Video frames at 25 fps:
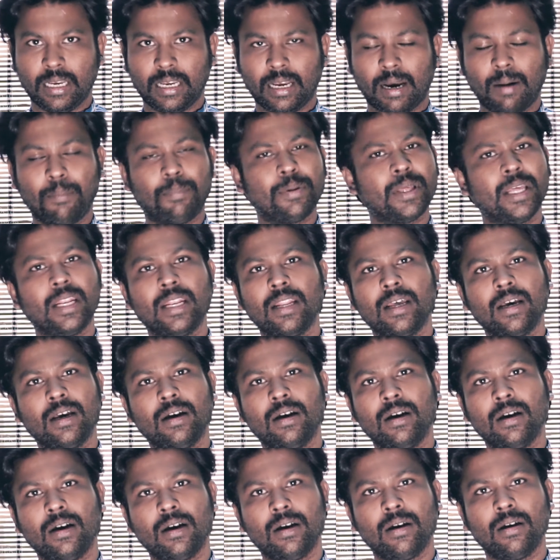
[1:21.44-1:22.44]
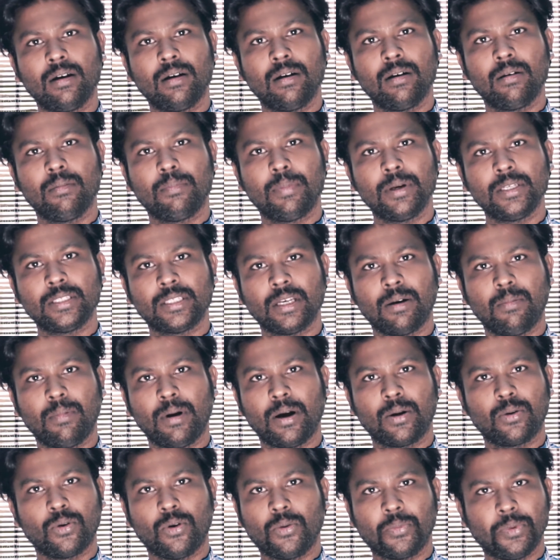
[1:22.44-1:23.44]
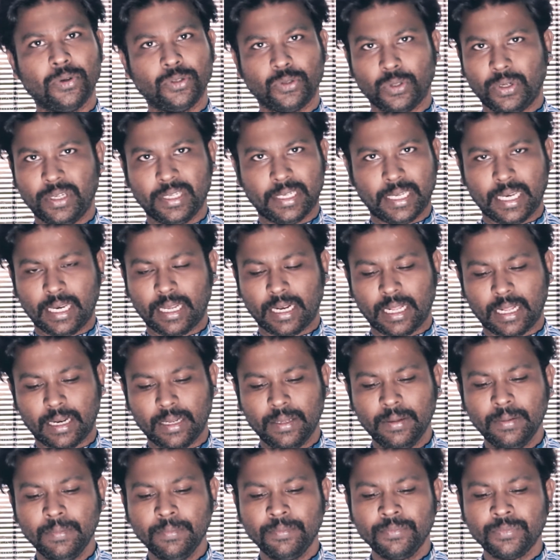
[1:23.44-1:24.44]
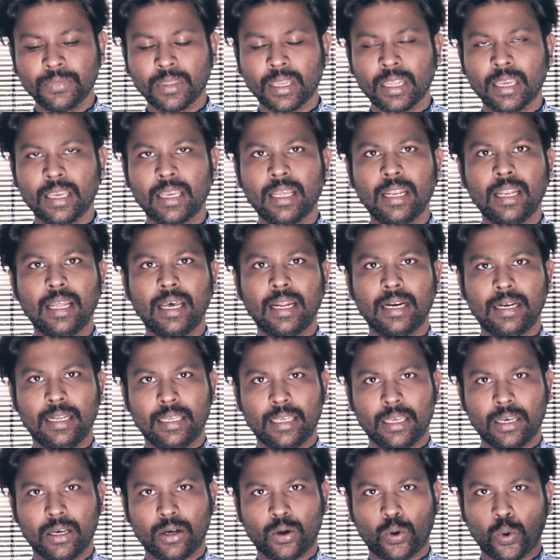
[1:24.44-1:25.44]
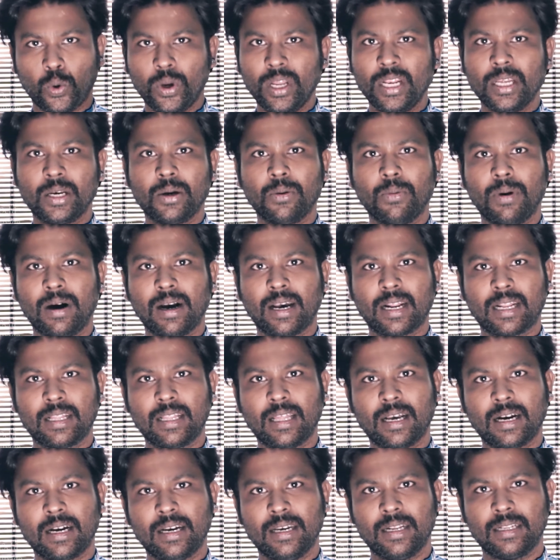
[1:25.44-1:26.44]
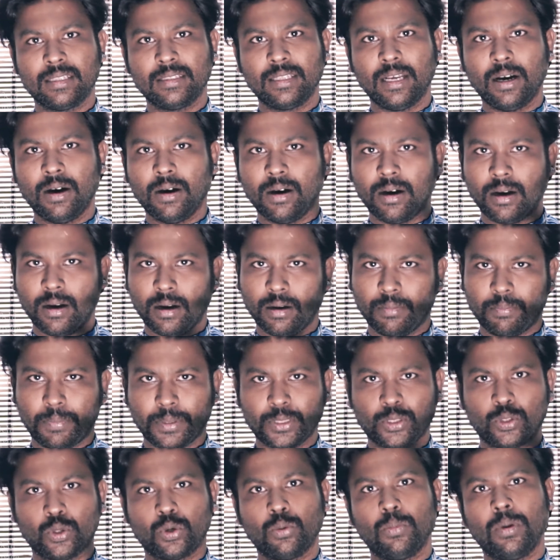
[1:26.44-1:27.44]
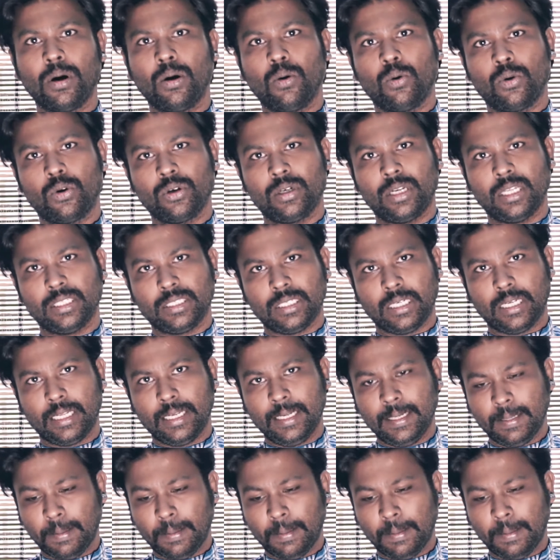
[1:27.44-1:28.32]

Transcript: அப்போ என்ன பைசா மாறும் அப்படின்னு சொல்லி கேட்குறாரு இல்லை நீங்கள் கோயிலுக்கு வாங்குறதாக இருந்தால் பத்து ரூபா ஒரு டசனு